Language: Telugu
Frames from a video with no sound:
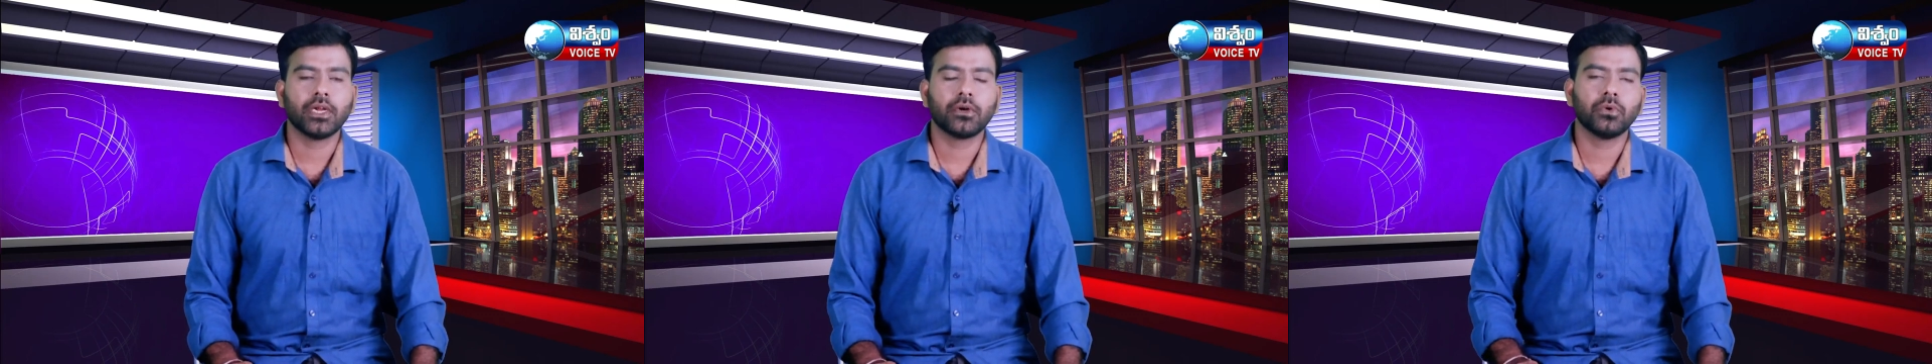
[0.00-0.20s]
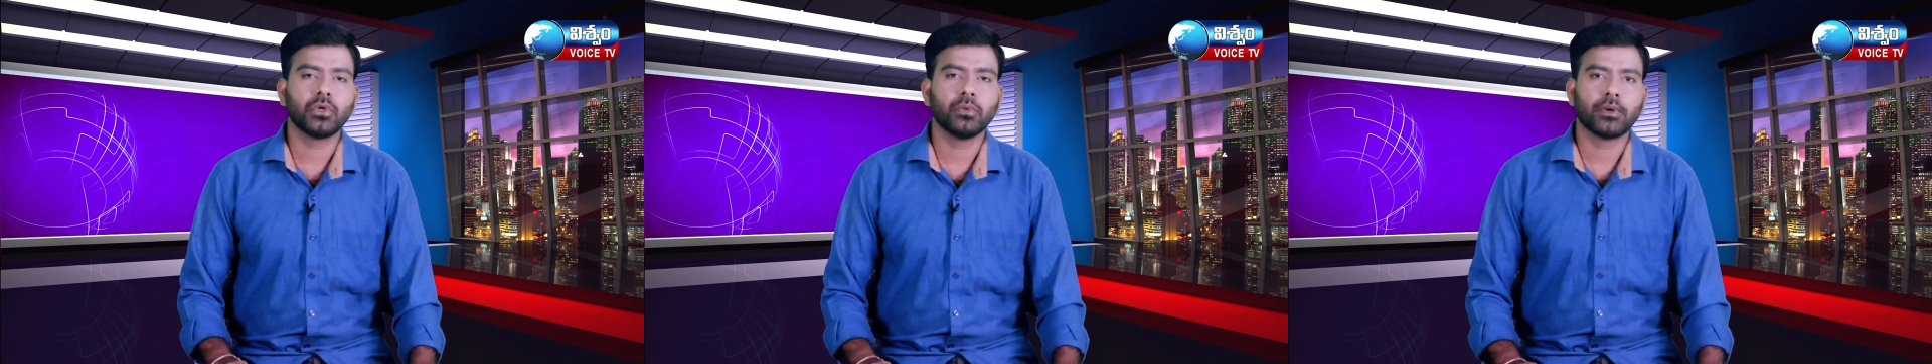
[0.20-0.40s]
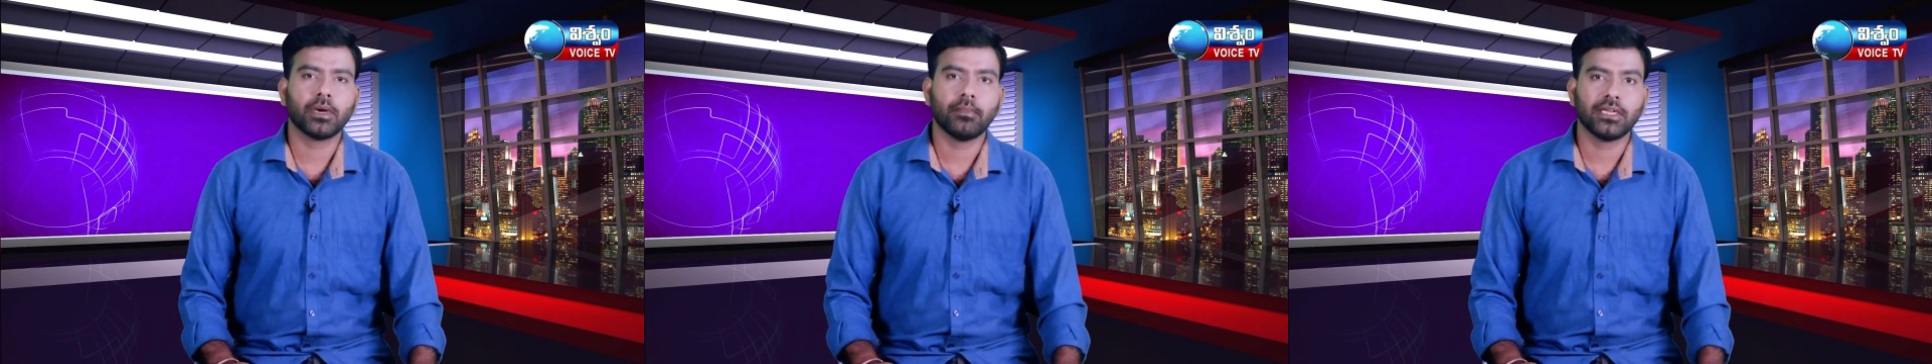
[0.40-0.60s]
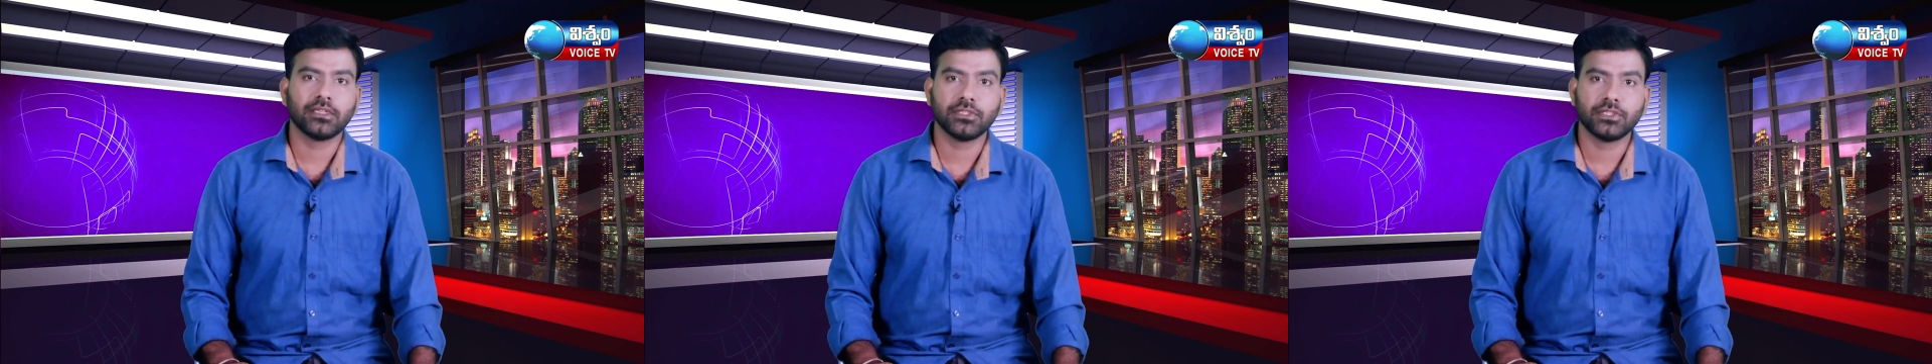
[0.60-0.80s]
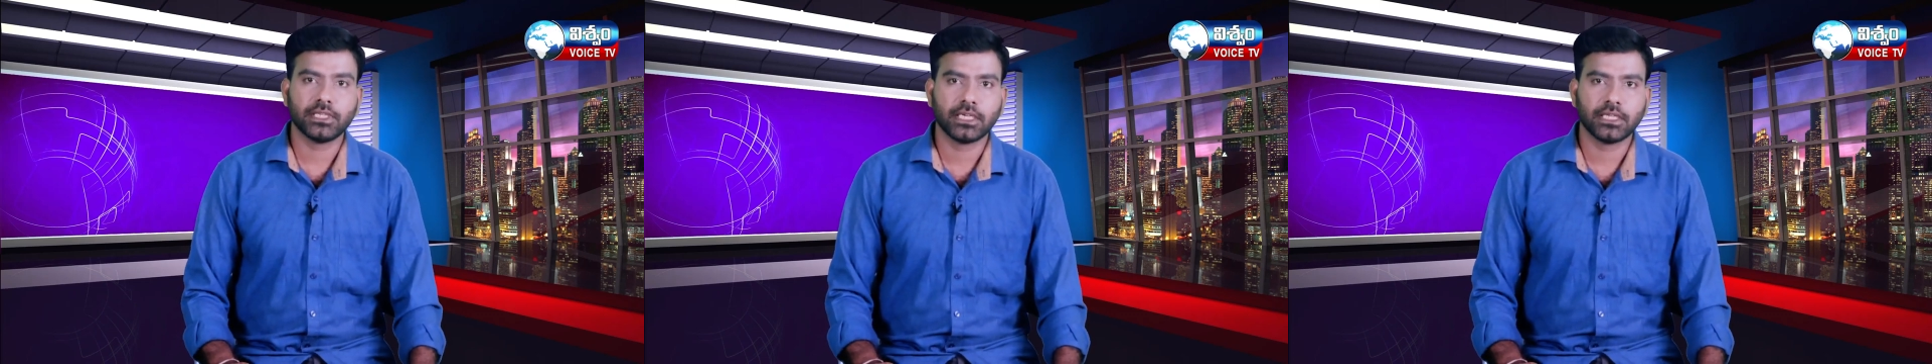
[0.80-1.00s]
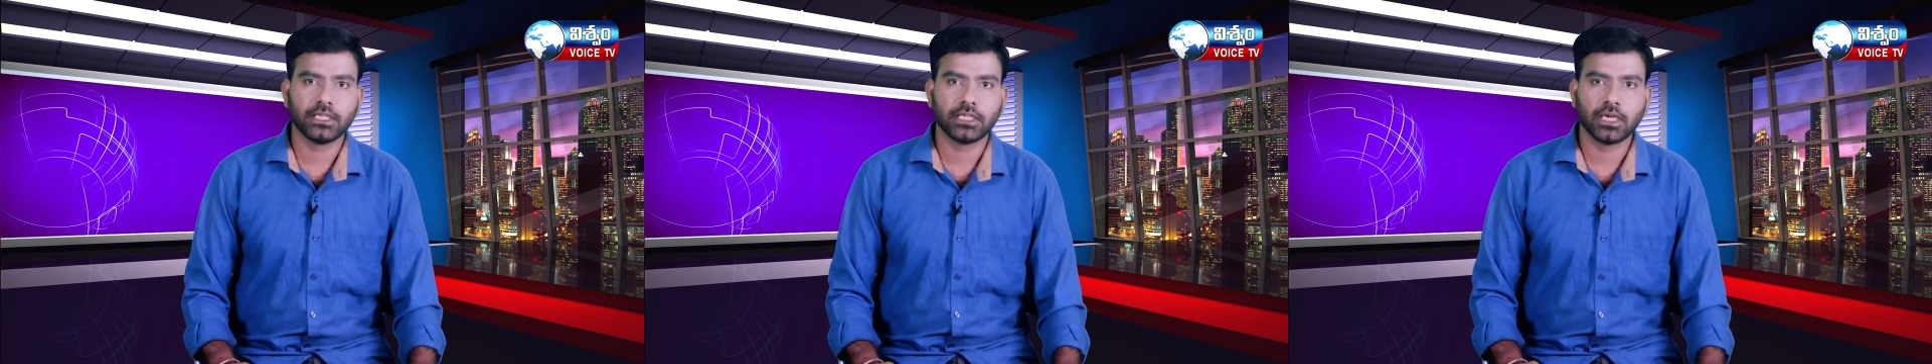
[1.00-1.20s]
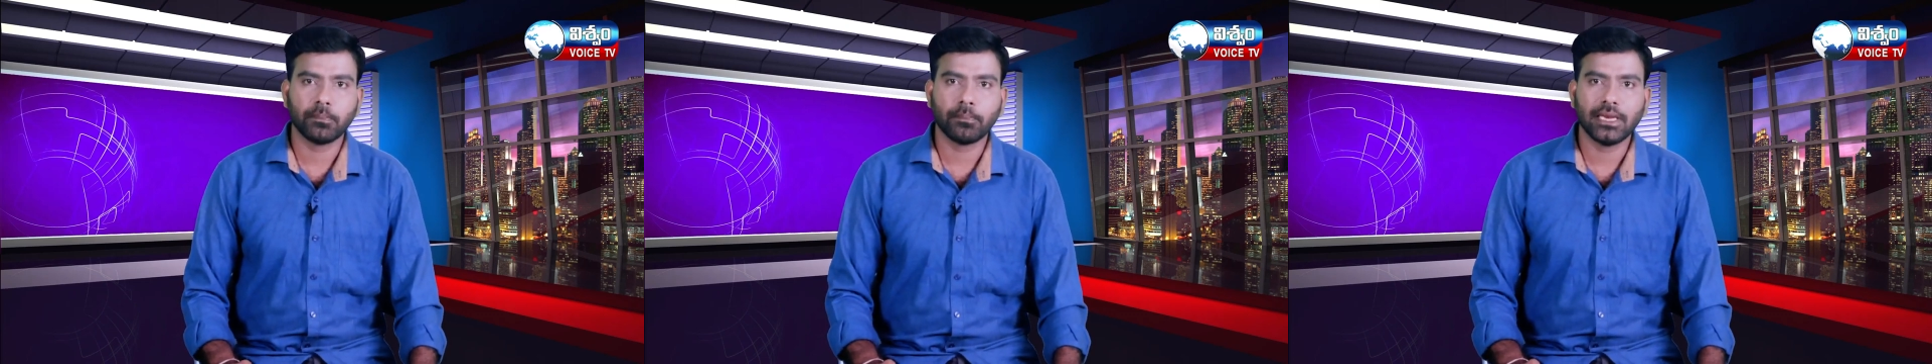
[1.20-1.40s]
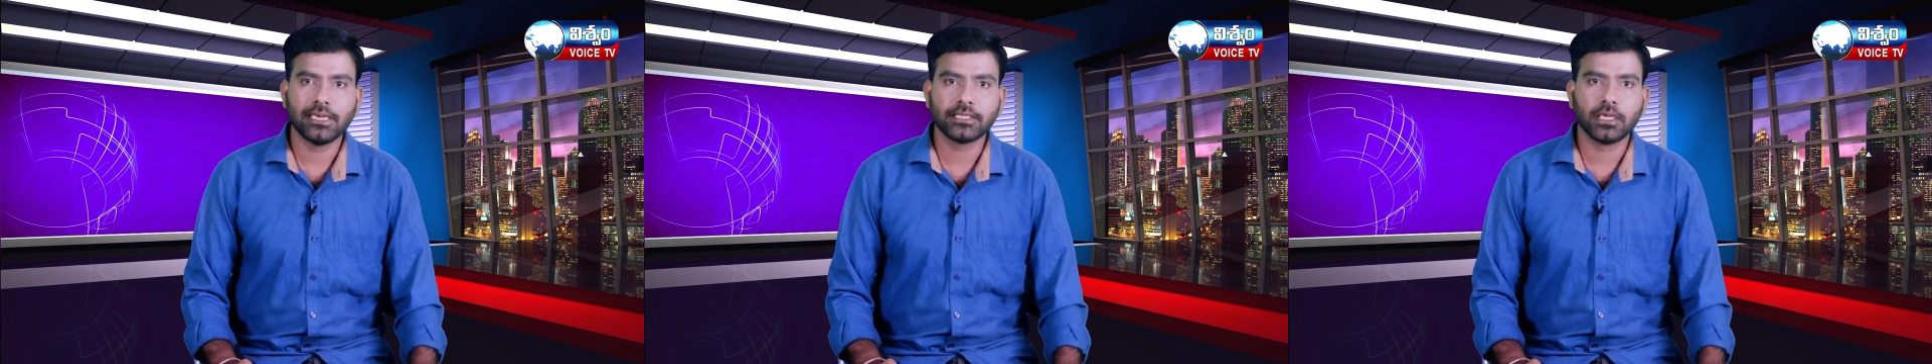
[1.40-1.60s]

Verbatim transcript: ఘోర రోడ్డు ప్రమాదం జరిగింది ఇక